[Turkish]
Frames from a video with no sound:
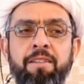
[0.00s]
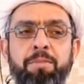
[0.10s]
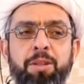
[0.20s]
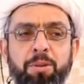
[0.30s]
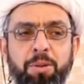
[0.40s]

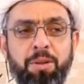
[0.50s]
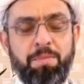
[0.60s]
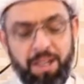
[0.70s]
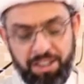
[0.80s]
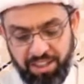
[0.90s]
Biz
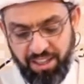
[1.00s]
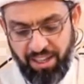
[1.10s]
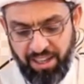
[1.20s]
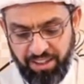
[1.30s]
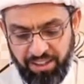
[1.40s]
onu
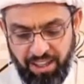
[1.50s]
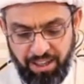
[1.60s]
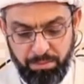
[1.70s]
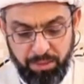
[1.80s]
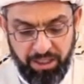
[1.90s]

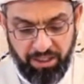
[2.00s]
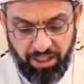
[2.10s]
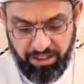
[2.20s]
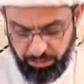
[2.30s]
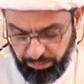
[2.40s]
başkalarına
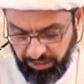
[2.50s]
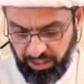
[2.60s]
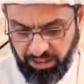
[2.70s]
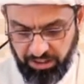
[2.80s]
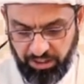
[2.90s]
miras
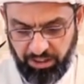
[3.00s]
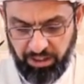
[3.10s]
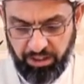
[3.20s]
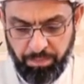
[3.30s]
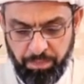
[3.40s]
bıraktık.